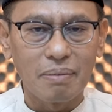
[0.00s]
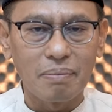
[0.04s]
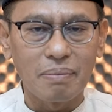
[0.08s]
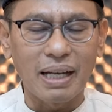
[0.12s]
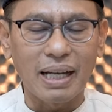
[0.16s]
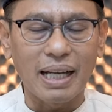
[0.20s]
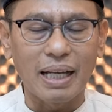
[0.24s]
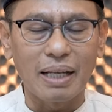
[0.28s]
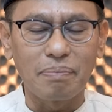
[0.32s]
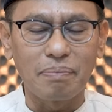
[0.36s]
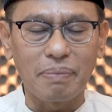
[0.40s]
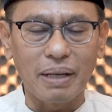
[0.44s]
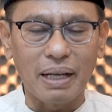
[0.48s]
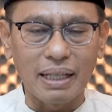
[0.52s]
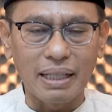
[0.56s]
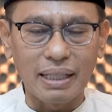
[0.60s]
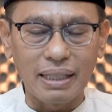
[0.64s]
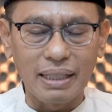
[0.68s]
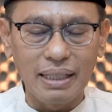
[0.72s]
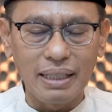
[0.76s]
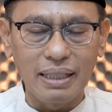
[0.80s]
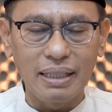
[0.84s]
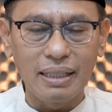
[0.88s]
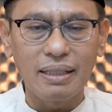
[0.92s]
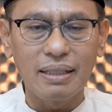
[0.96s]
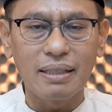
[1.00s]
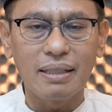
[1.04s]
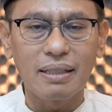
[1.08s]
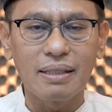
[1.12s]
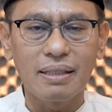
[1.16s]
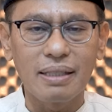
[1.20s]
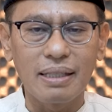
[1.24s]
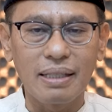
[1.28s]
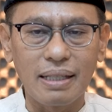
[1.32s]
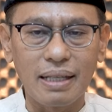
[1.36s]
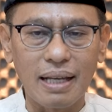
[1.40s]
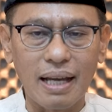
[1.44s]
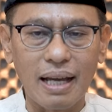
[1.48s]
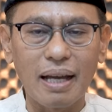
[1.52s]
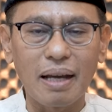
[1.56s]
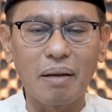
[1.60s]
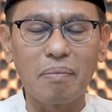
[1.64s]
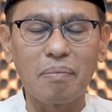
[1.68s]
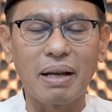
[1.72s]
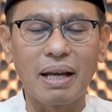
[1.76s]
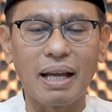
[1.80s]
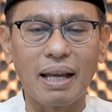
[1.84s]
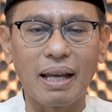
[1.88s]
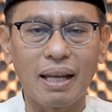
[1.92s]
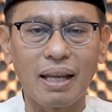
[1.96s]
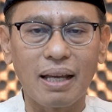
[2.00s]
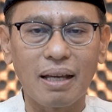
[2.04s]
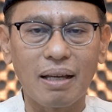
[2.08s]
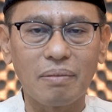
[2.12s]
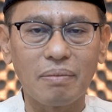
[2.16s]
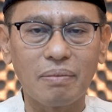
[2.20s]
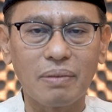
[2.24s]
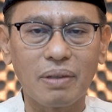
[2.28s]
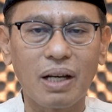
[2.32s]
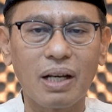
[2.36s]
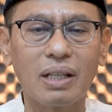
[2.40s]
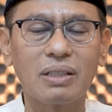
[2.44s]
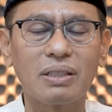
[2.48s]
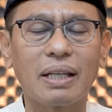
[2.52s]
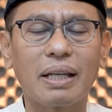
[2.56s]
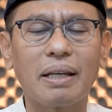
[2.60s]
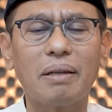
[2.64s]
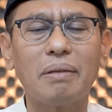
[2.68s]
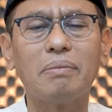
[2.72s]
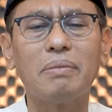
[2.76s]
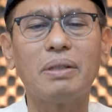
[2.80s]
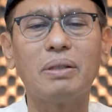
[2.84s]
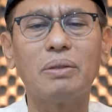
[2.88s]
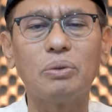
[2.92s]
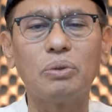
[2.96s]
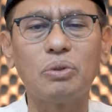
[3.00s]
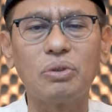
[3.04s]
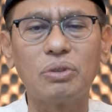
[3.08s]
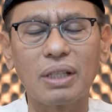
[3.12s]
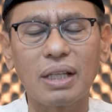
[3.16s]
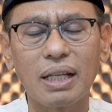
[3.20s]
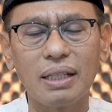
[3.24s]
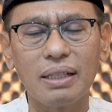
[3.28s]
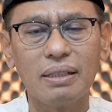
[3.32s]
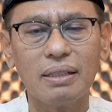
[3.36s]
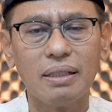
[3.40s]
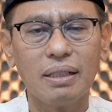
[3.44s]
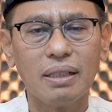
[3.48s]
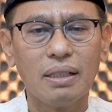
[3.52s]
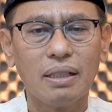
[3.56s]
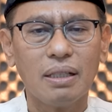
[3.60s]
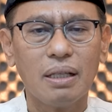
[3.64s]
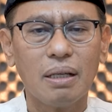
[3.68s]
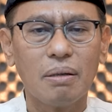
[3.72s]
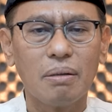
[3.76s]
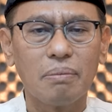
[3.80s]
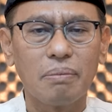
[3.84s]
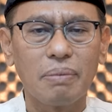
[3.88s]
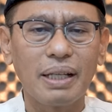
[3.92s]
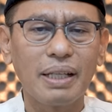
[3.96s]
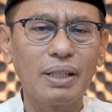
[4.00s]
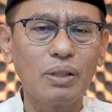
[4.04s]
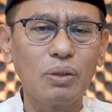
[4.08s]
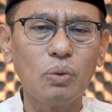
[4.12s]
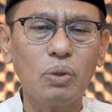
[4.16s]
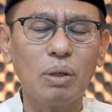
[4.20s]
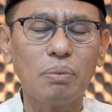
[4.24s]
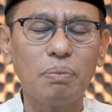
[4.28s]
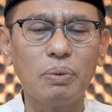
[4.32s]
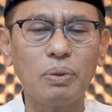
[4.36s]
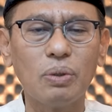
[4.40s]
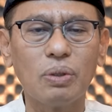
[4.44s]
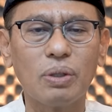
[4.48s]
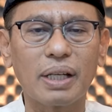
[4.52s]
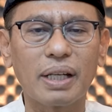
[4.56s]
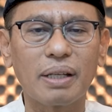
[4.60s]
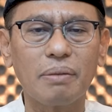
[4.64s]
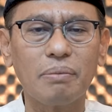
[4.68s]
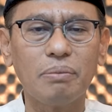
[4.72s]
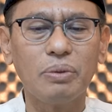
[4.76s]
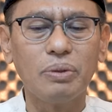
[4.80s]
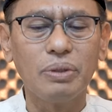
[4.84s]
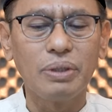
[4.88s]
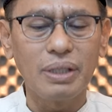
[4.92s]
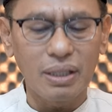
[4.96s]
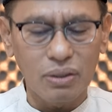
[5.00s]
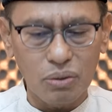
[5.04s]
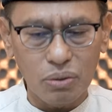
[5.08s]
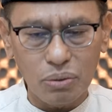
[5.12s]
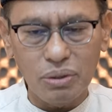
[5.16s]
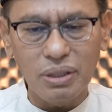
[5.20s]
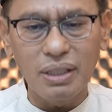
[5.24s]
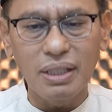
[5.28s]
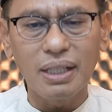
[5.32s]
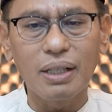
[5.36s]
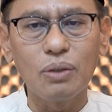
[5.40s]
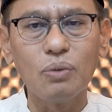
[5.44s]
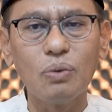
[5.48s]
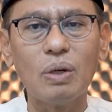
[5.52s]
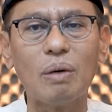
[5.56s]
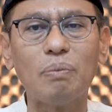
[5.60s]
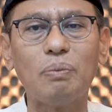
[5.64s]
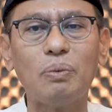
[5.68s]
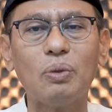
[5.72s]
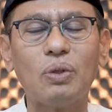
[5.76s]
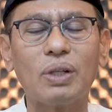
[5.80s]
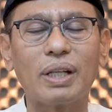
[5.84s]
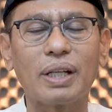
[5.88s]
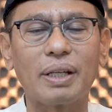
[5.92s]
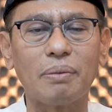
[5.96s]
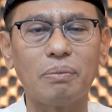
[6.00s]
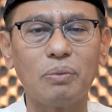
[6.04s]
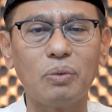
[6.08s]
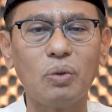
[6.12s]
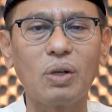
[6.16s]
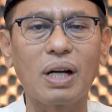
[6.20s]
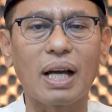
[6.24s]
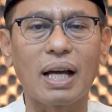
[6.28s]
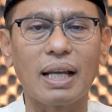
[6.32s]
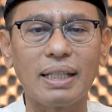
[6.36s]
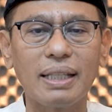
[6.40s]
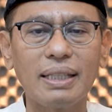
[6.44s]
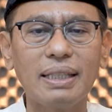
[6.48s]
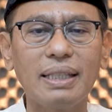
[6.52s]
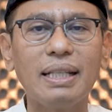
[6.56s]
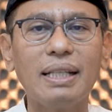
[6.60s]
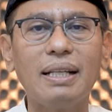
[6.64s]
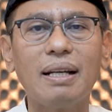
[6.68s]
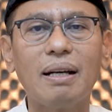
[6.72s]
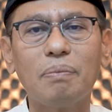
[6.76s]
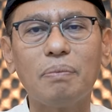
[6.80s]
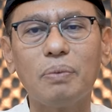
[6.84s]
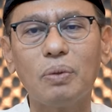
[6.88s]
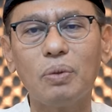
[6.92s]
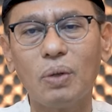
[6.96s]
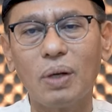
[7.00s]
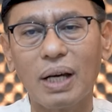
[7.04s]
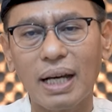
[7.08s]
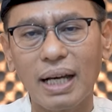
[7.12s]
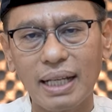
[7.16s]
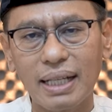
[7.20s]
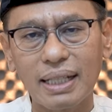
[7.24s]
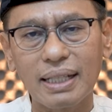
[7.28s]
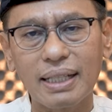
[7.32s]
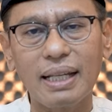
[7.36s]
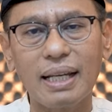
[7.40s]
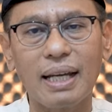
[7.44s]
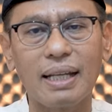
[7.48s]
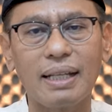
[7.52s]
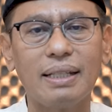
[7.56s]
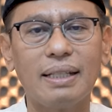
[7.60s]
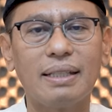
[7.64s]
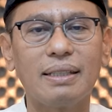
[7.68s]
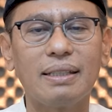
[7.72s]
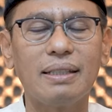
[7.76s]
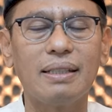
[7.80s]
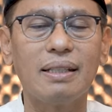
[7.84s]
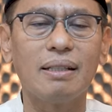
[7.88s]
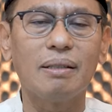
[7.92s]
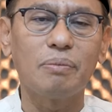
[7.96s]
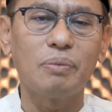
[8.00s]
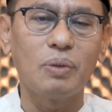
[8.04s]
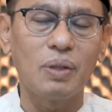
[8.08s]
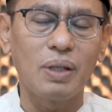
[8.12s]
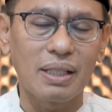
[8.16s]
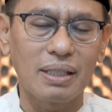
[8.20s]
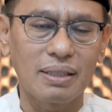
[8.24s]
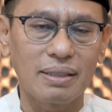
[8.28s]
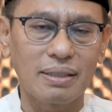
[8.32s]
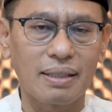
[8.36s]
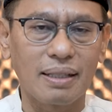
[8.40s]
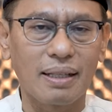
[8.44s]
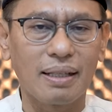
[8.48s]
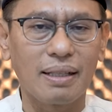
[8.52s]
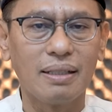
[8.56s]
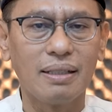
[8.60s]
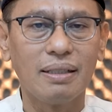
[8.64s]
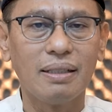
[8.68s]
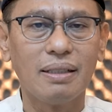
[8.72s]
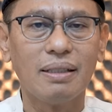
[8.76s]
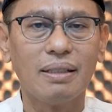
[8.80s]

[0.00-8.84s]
Makan pagi, siang, malam. Ah, saya mah Ustadz, paling dua puluh ribu. Ya sudah, dua puluh ribu kali tiga puluh hari Anda tidak puasa.